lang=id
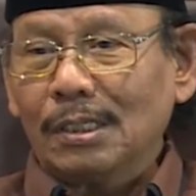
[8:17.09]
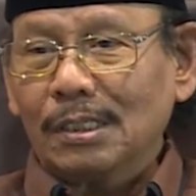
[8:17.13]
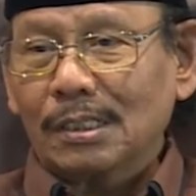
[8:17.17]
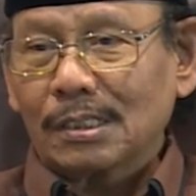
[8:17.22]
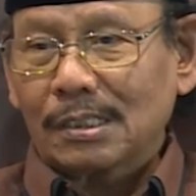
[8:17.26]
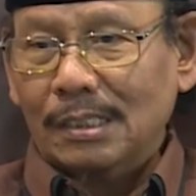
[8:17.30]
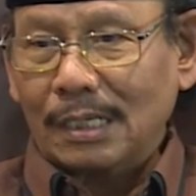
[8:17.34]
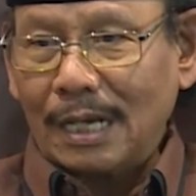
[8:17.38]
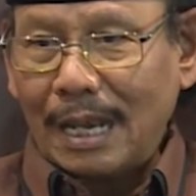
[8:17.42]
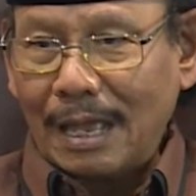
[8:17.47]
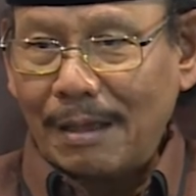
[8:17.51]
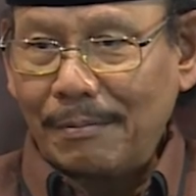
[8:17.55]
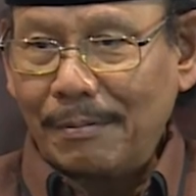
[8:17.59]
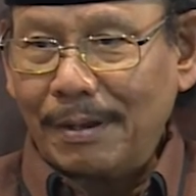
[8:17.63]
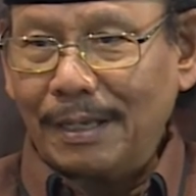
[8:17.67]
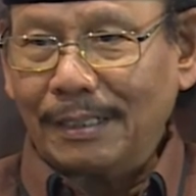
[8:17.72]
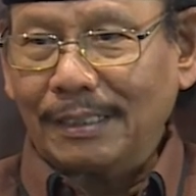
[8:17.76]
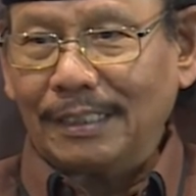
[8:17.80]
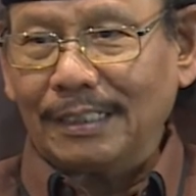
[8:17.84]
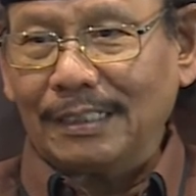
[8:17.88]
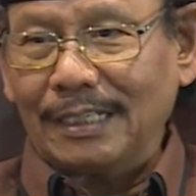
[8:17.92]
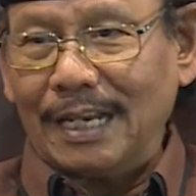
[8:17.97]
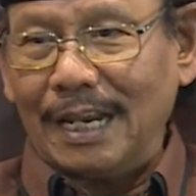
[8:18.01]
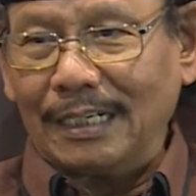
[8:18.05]
Selama
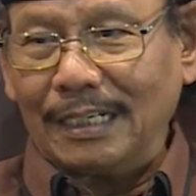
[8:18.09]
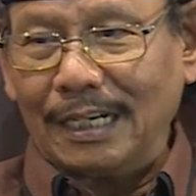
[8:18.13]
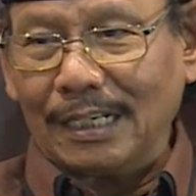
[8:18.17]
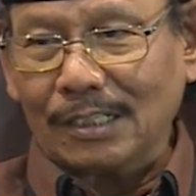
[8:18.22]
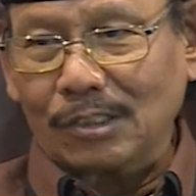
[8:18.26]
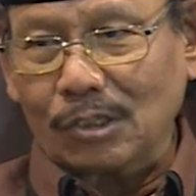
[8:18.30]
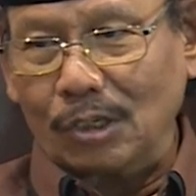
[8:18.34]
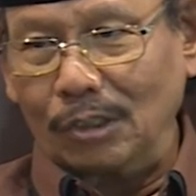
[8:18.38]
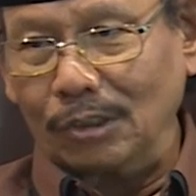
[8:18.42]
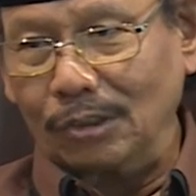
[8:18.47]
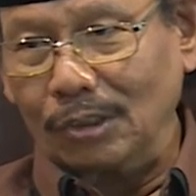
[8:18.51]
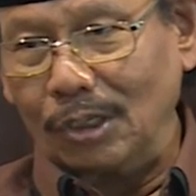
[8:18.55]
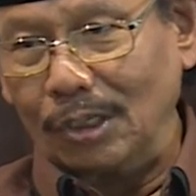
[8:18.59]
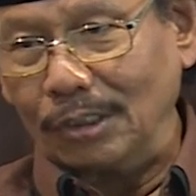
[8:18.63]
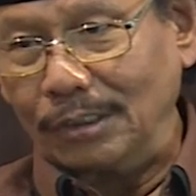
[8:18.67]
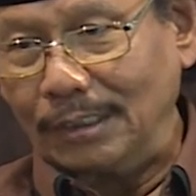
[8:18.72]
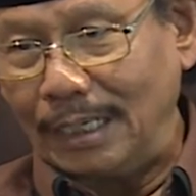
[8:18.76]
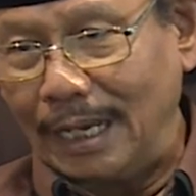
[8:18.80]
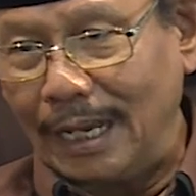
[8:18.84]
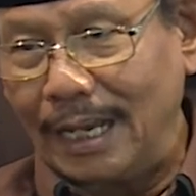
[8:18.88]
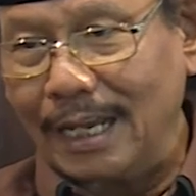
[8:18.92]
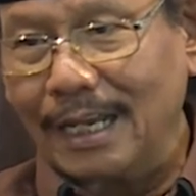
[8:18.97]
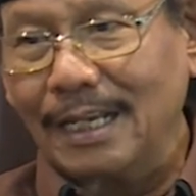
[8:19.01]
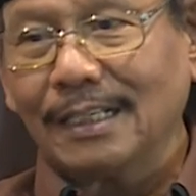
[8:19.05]
tidak ada
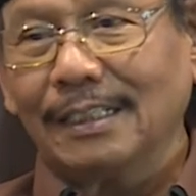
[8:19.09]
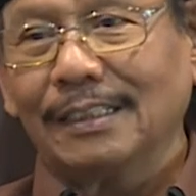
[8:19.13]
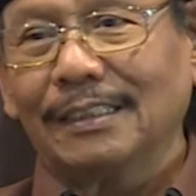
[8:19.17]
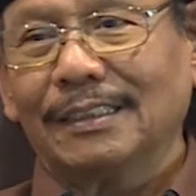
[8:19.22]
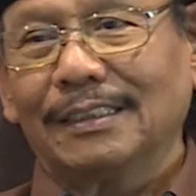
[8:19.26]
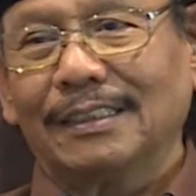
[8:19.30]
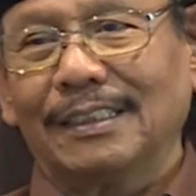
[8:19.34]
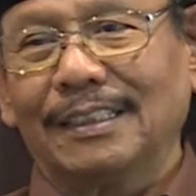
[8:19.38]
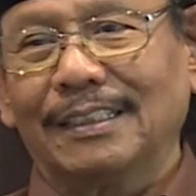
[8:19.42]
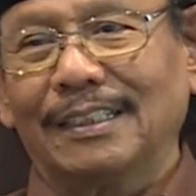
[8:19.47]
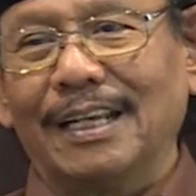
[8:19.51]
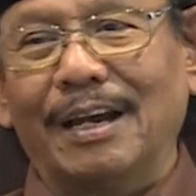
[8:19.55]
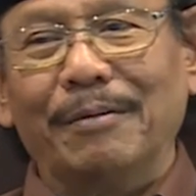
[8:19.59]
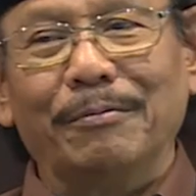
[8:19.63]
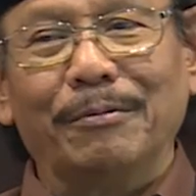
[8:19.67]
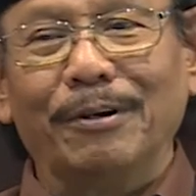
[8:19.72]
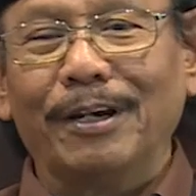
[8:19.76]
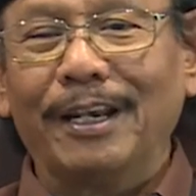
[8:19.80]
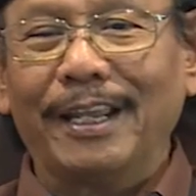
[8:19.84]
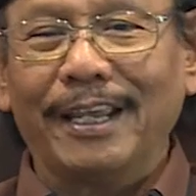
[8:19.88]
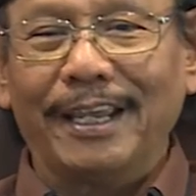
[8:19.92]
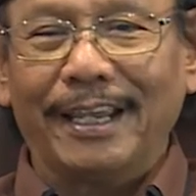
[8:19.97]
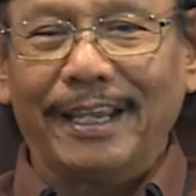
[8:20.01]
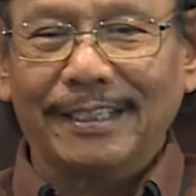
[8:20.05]
contohnya, tidak
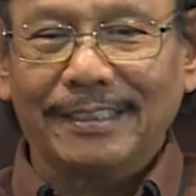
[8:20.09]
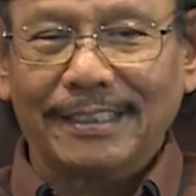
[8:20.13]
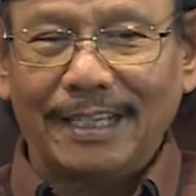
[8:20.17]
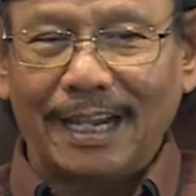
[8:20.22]
boleh.